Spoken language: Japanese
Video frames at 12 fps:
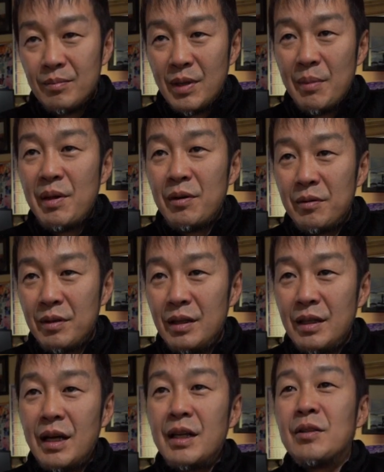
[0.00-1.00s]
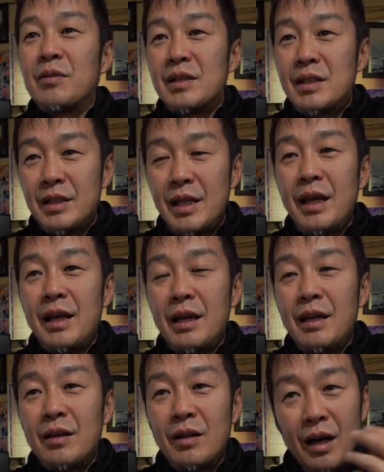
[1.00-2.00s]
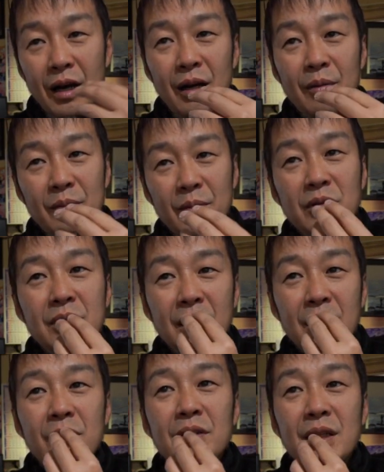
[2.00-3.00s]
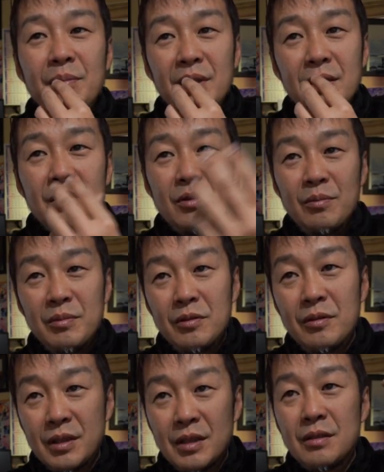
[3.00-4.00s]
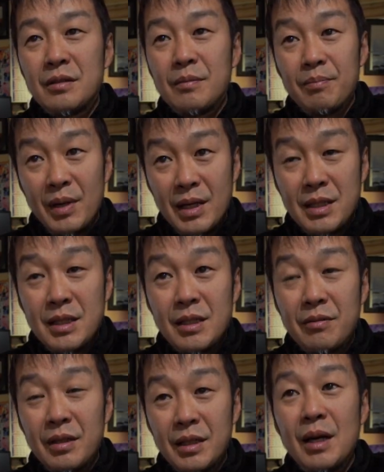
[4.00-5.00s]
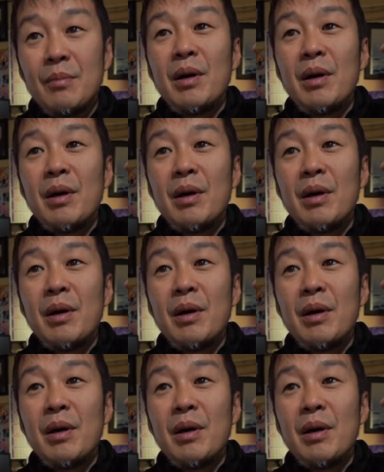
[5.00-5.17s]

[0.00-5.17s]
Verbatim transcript: 豆をやり取りしてああ、僕が飲んでその向こうがつく焙煎してくれた